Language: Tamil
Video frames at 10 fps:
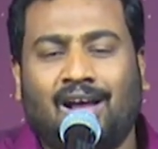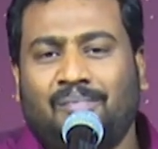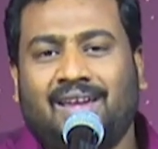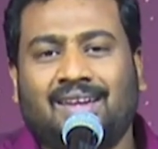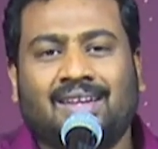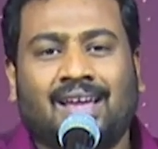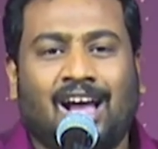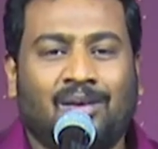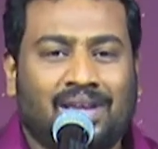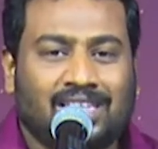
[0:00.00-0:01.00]
ஆமேன்
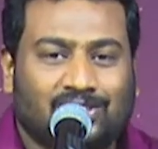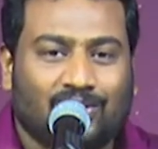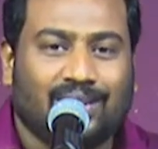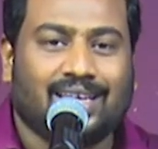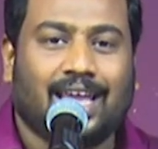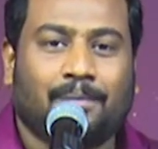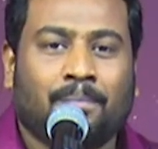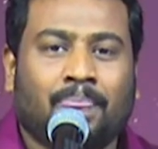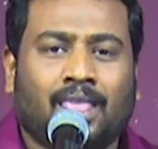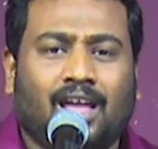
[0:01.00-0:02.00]
ஆமேன் சொல்லுங்க
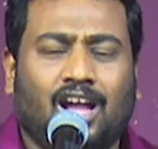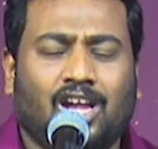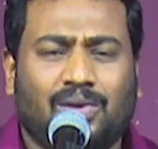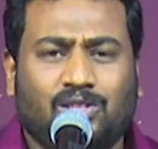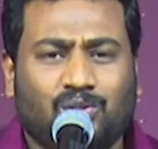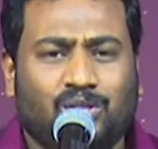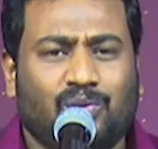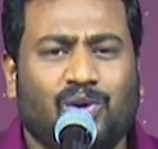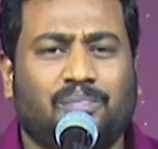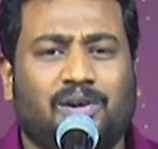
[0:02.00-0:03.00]
ஆகவே துதி
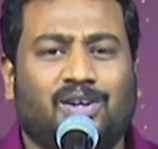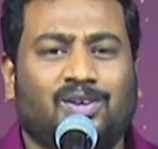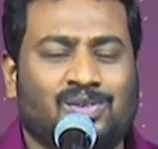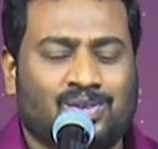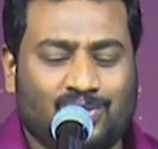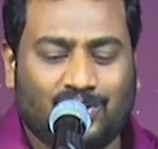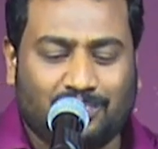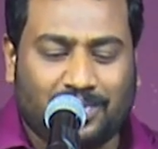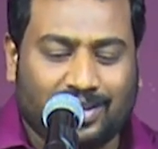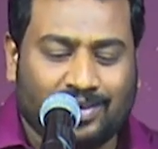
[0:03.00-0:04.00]
ஒரு பக்கம்
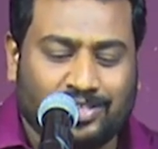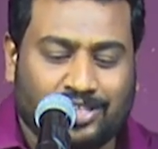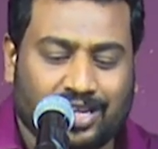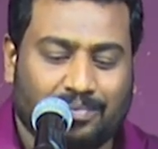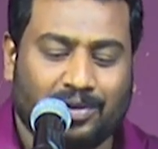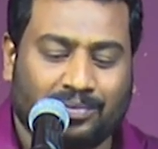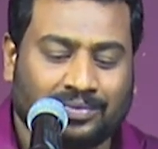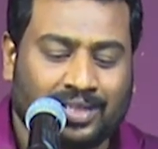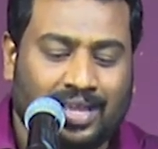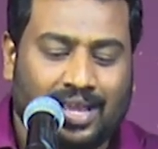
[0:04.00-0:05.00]
ஒரு பக்கம் ஜபம்
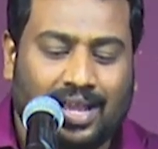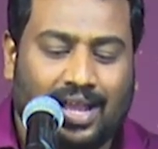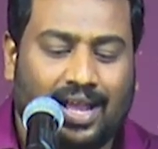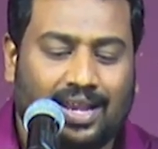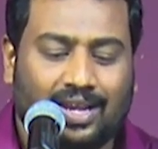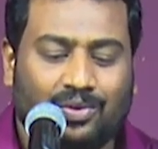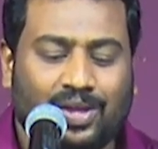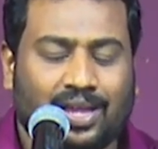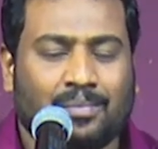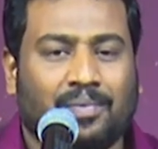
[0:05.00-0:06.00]
ஹாலையிலு
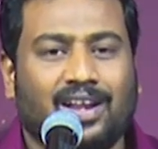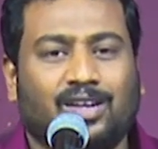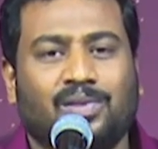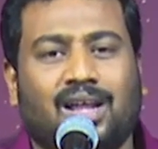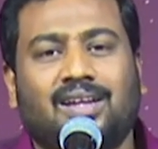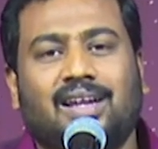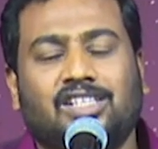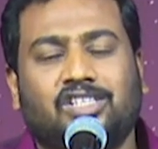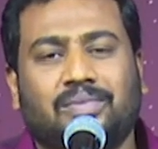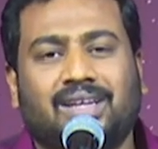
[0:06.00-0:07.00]
எங்க பார்க்கும்போது
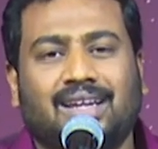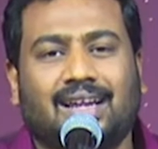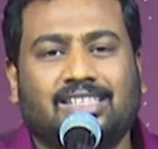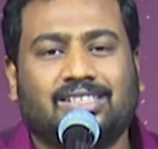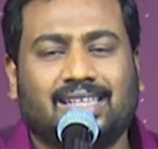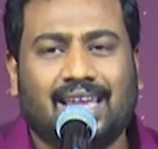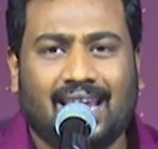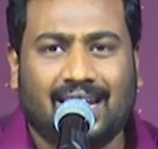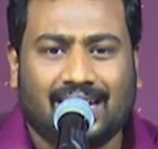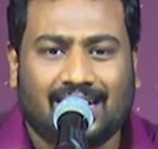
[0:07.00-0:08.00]
அண்ணால் ஜபிக்கிறாள்
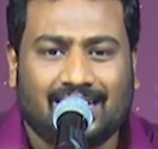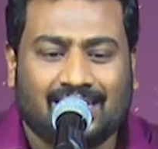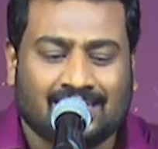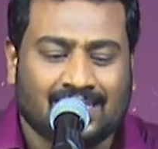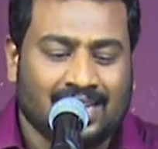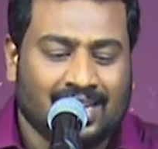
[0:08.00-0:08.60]
சேனைகளின்